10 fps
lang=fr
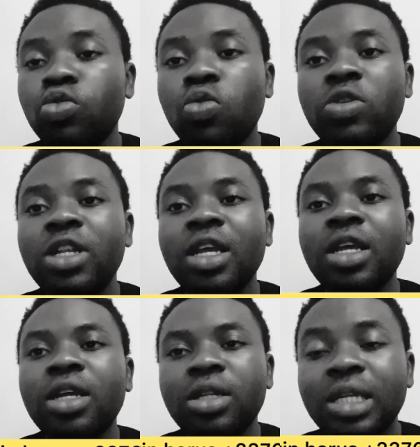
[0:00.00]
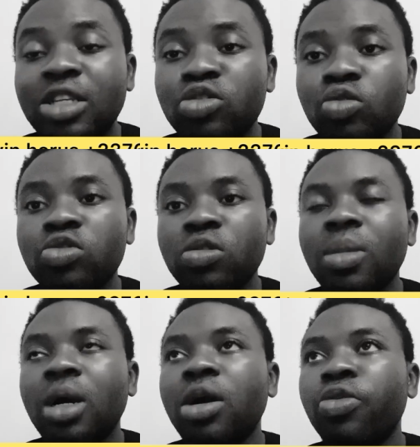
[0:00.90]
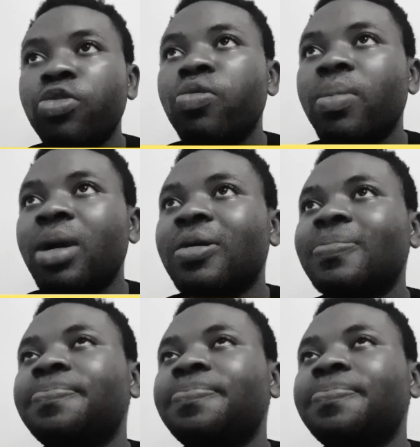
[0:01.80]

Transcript: côté des ossements humains.